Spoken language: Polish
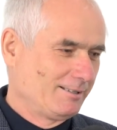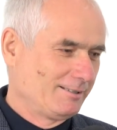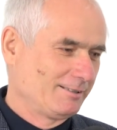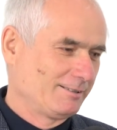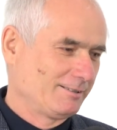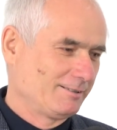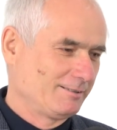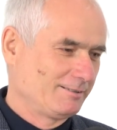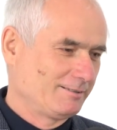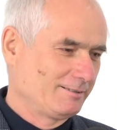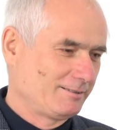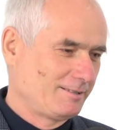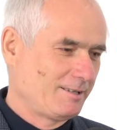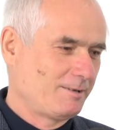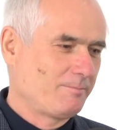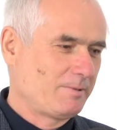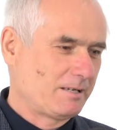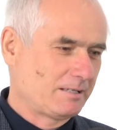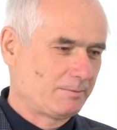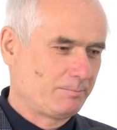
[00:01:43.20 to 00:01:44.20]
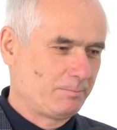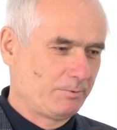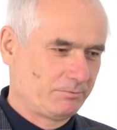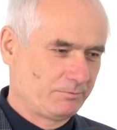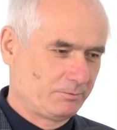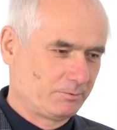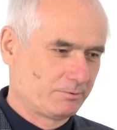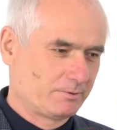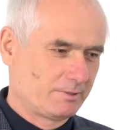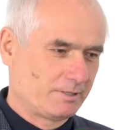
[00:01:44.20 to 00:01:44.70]
E, temat
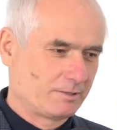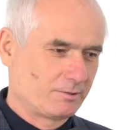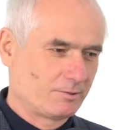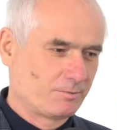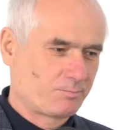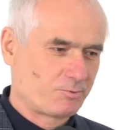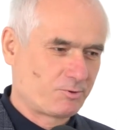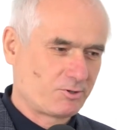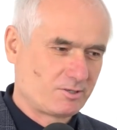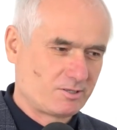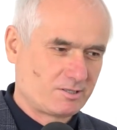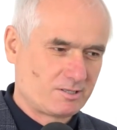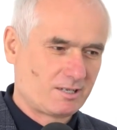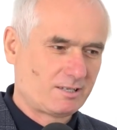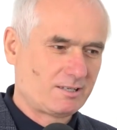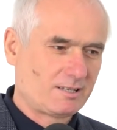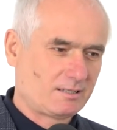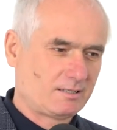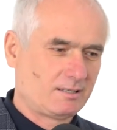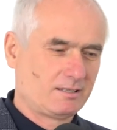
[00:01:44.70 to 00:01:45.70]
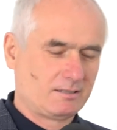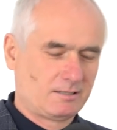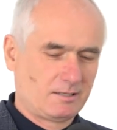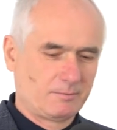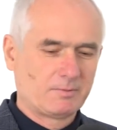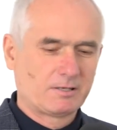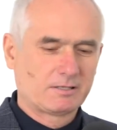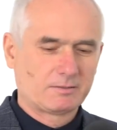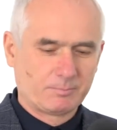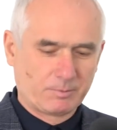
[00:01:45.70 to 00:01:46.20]
powtórnego przyjścia. Na ten
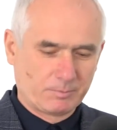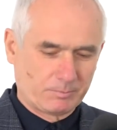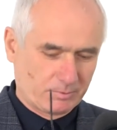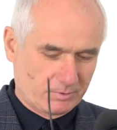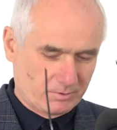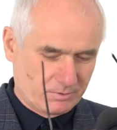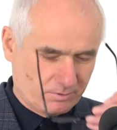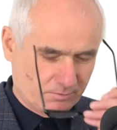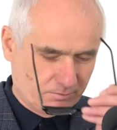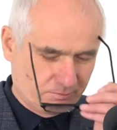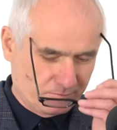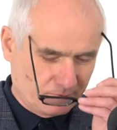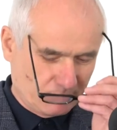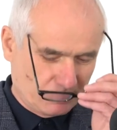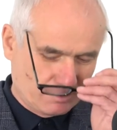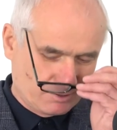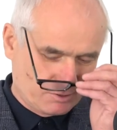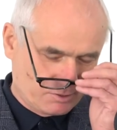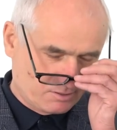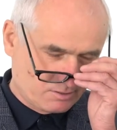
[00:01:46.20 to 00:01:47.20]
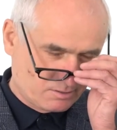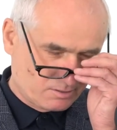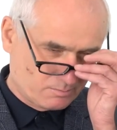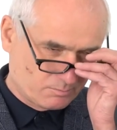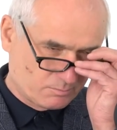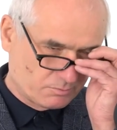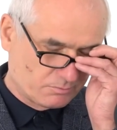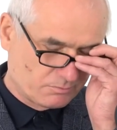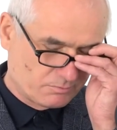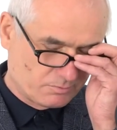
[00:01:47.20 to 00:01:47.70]
temat po prostu wiele się
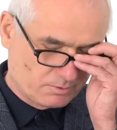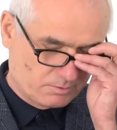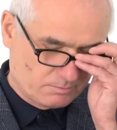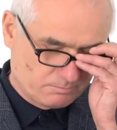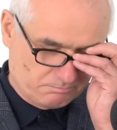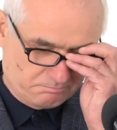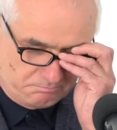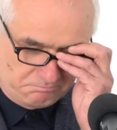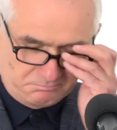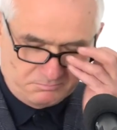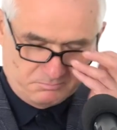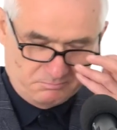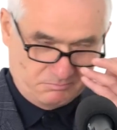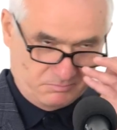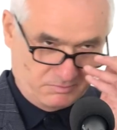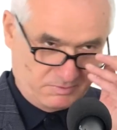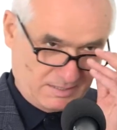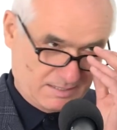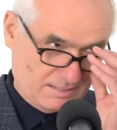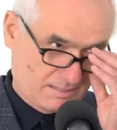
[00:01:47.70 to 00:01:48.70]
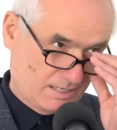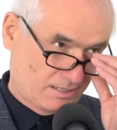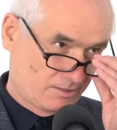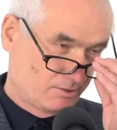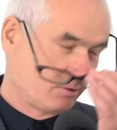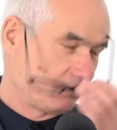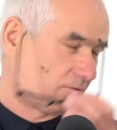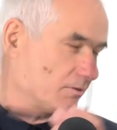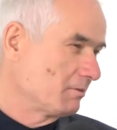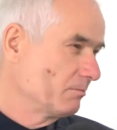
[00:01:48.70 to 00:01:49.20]
nie mówi w
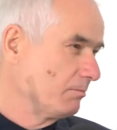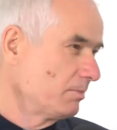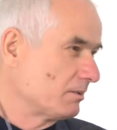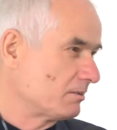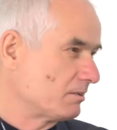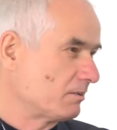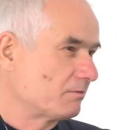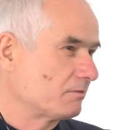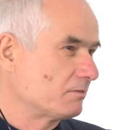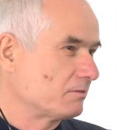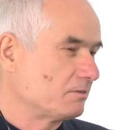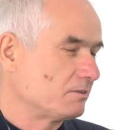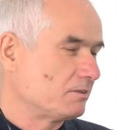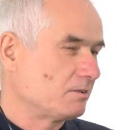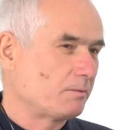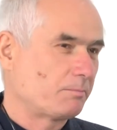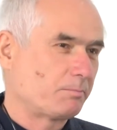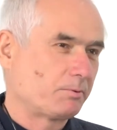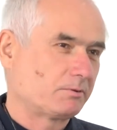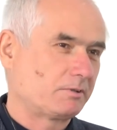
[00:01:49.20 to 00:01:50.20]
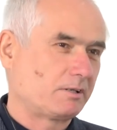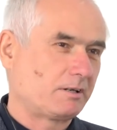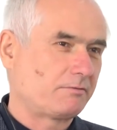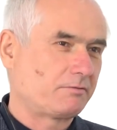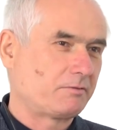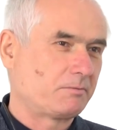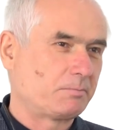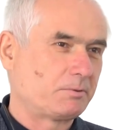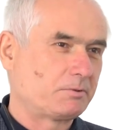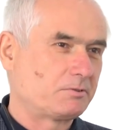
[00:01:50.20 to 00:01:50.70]
zasadzie to chyba nie, nie
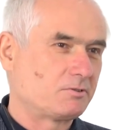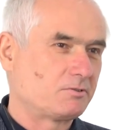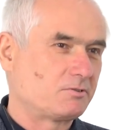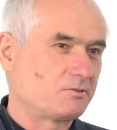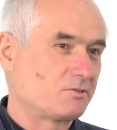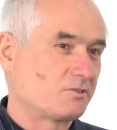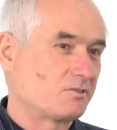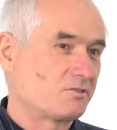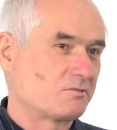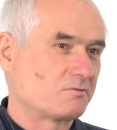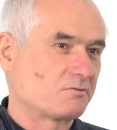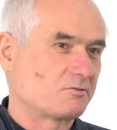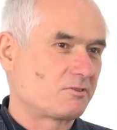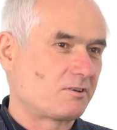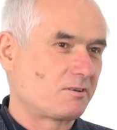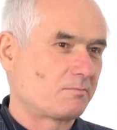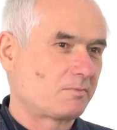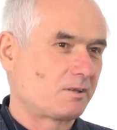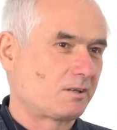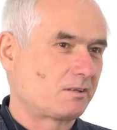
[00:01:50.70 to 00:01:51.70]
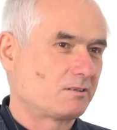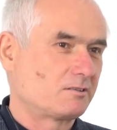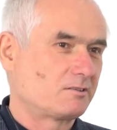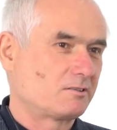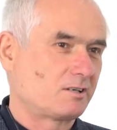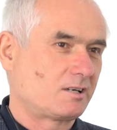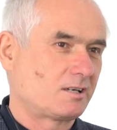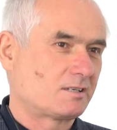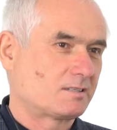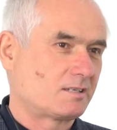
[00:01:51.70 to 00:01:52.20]
potrafię powiedzieć, czy słyszałem
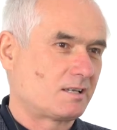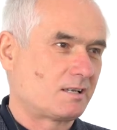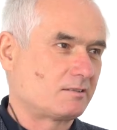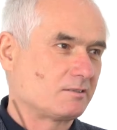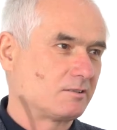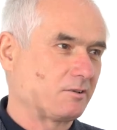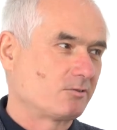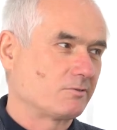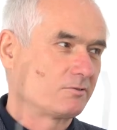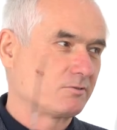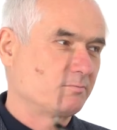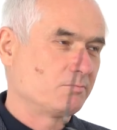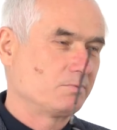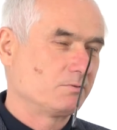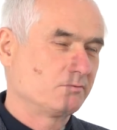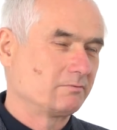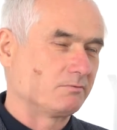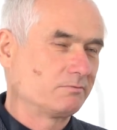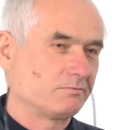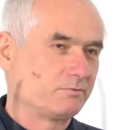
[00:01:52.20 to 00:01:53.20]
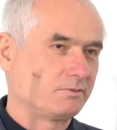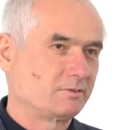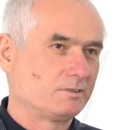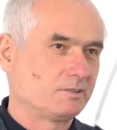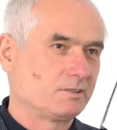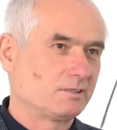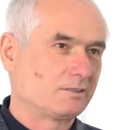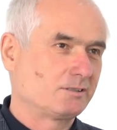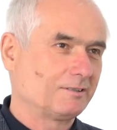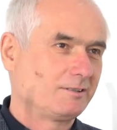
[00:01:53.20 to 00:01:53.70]
jakieś kazanie, choćby w
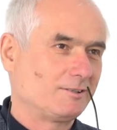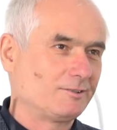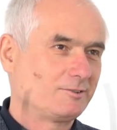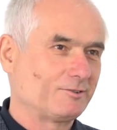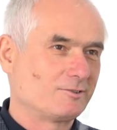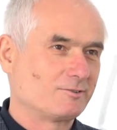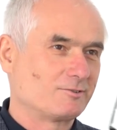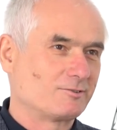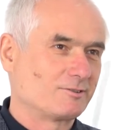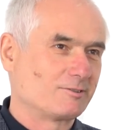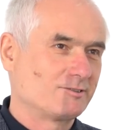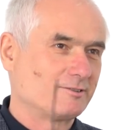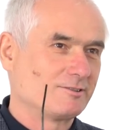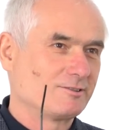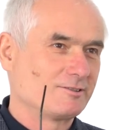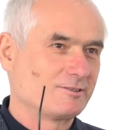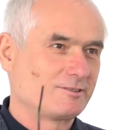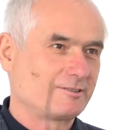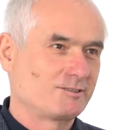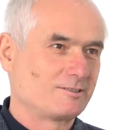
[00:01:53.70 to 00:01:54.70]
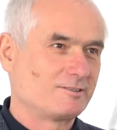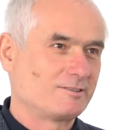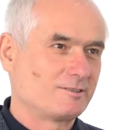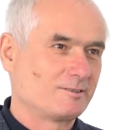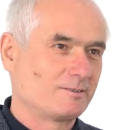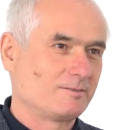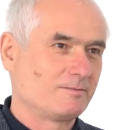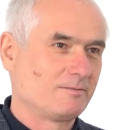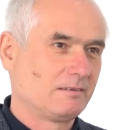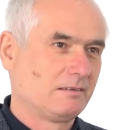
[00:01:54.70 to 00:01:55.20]
internecie, czy gdzieś,
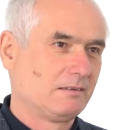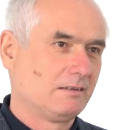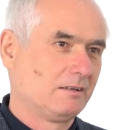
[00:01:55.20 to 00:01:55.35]
gdzie